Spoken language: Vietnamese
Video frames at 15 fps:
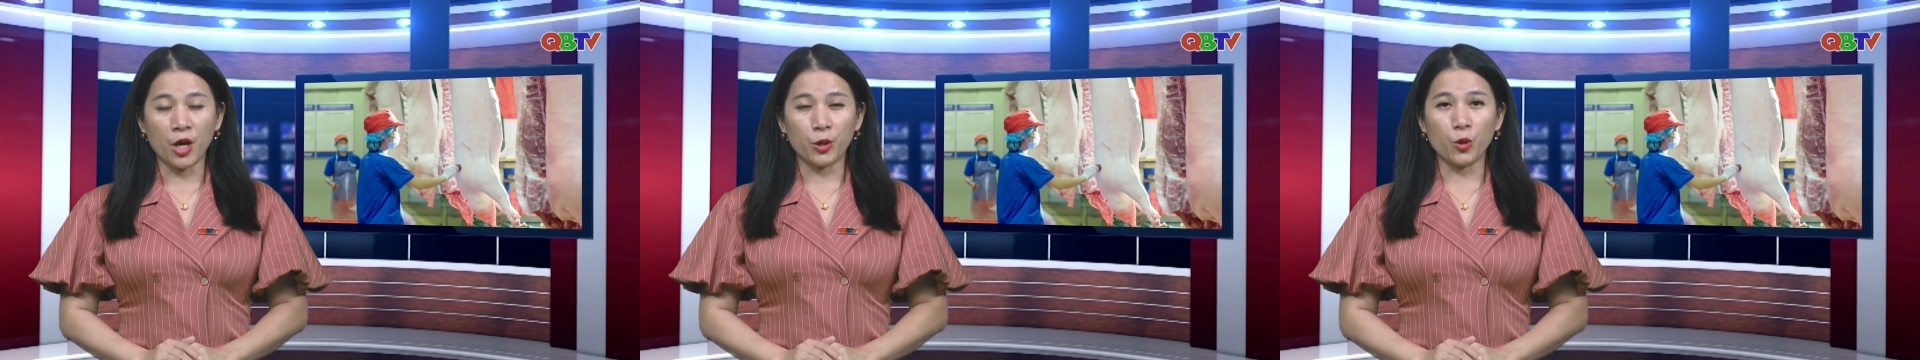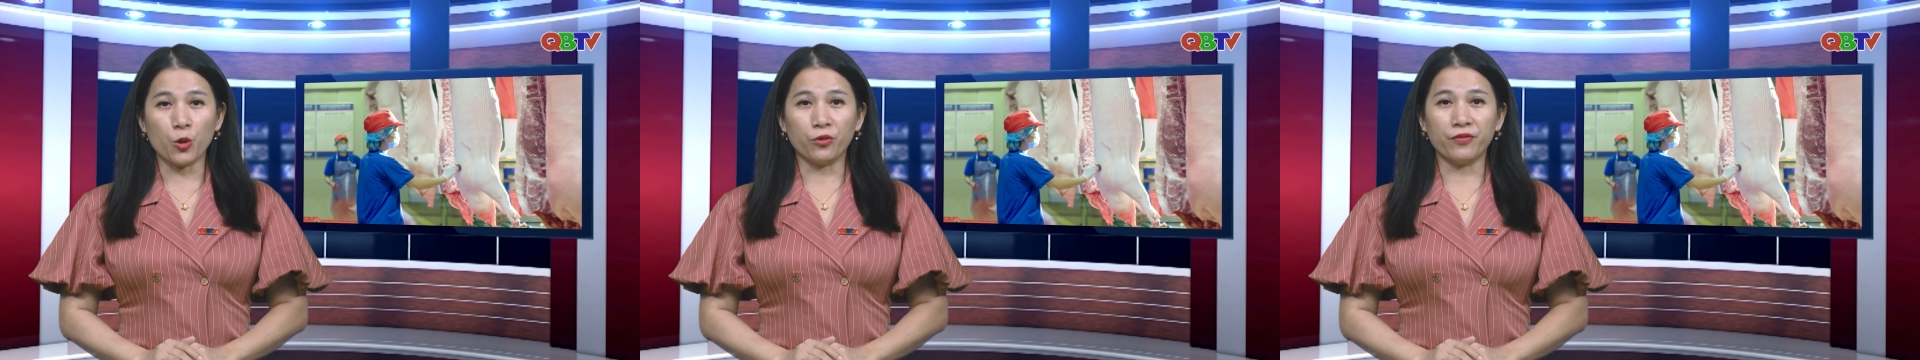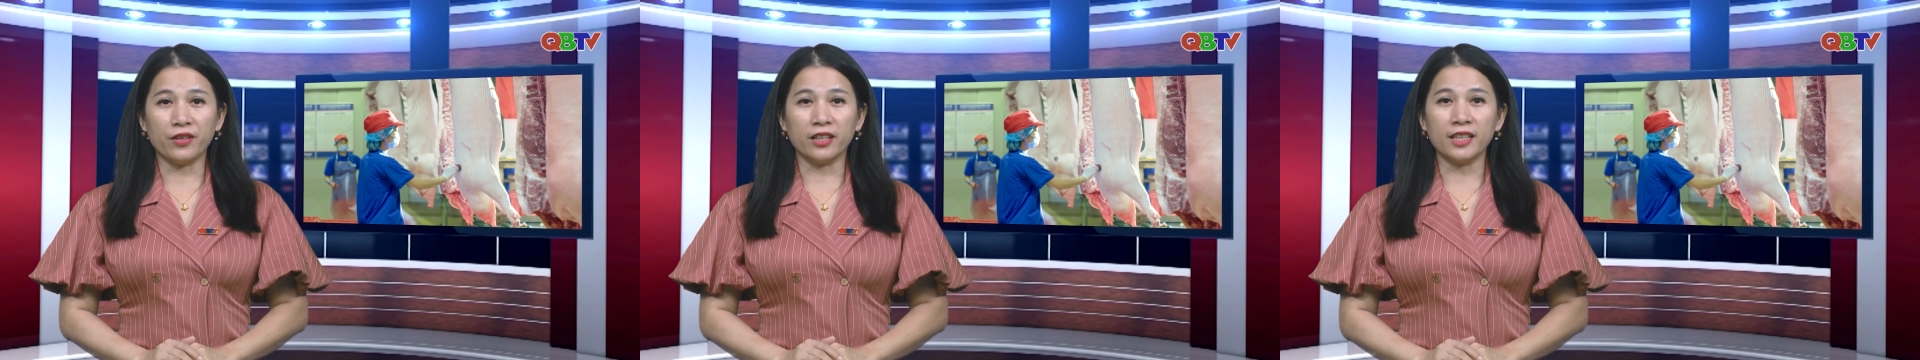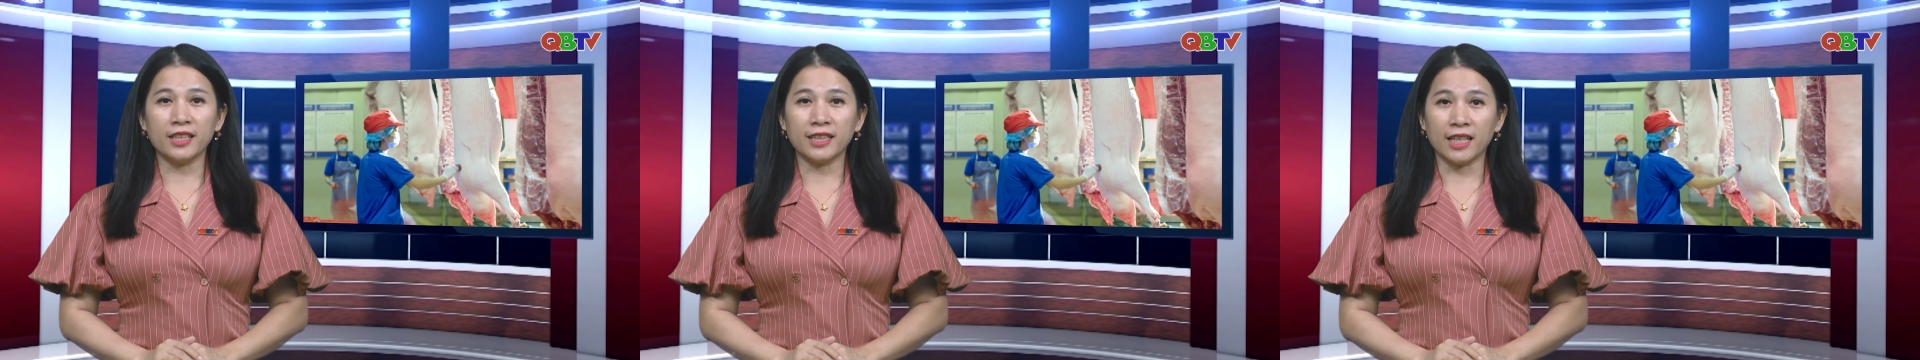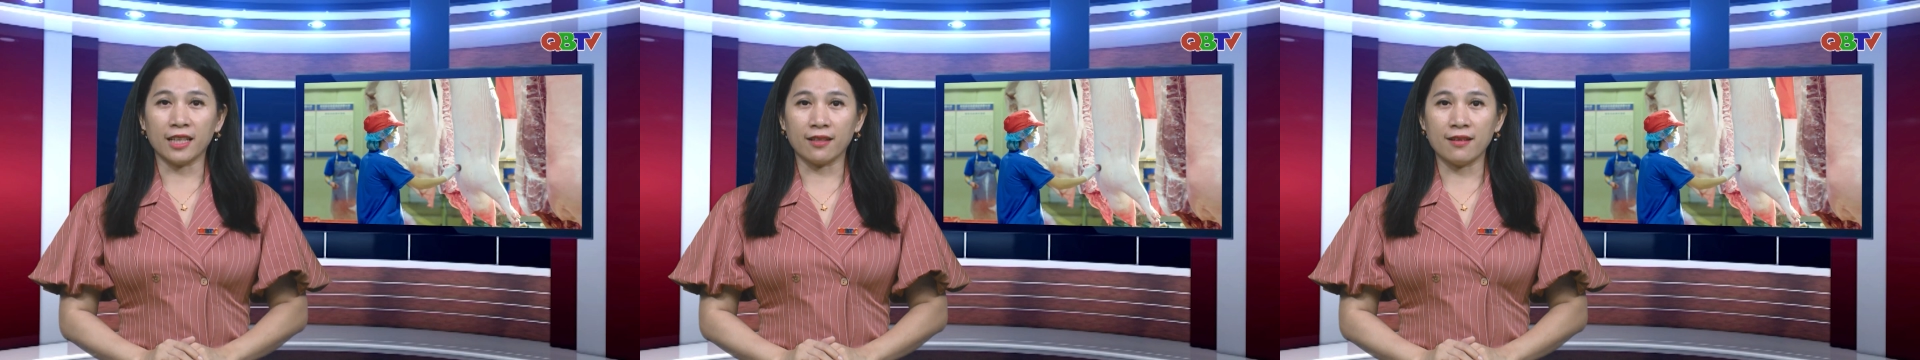đối với
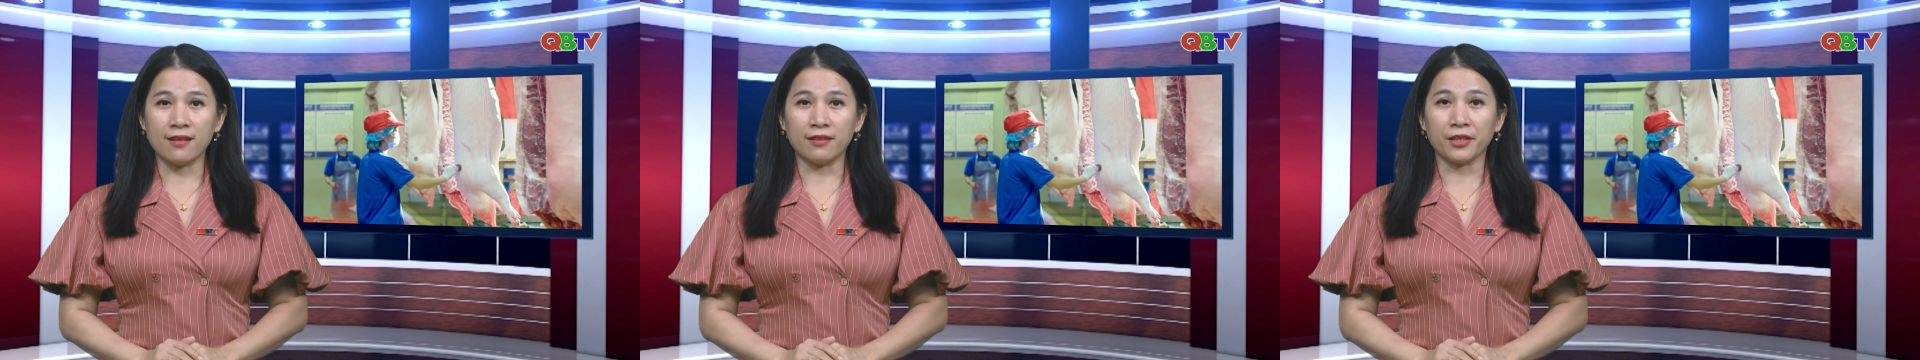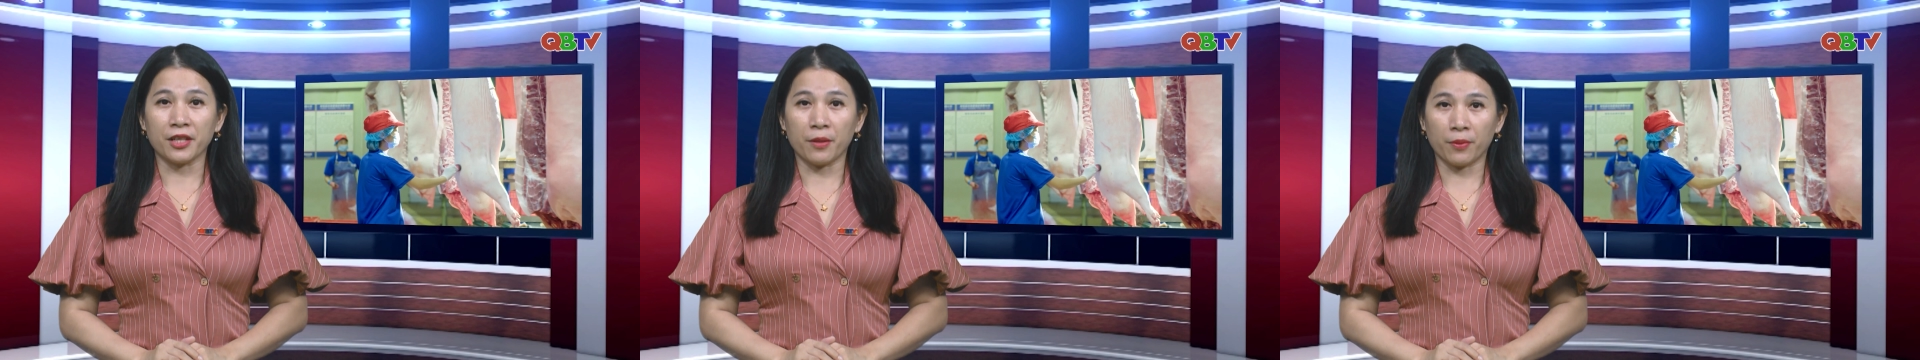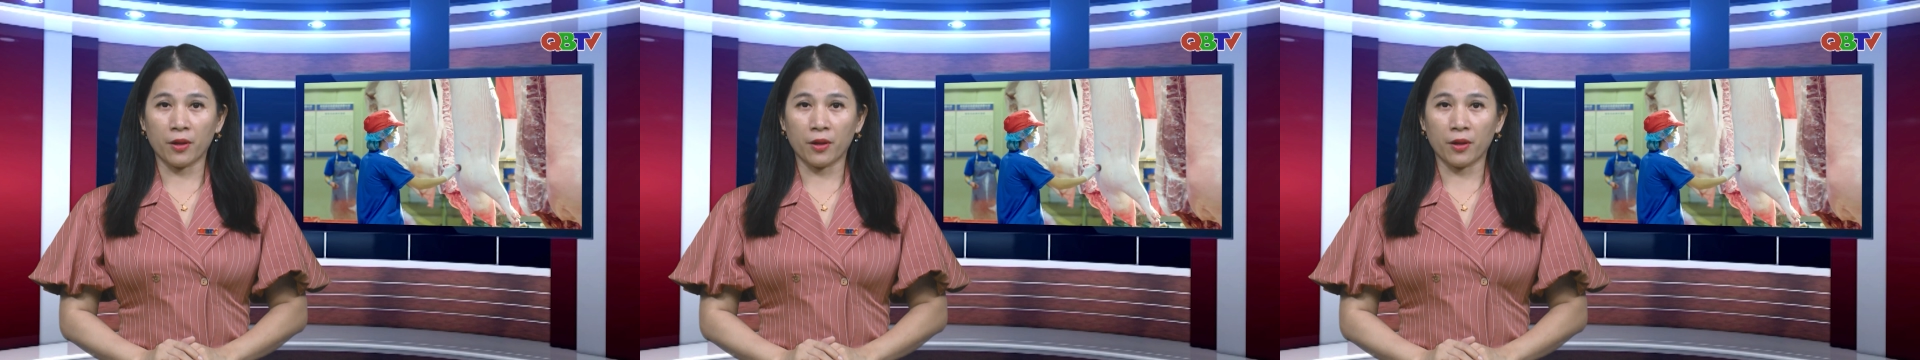thịt lợn nhập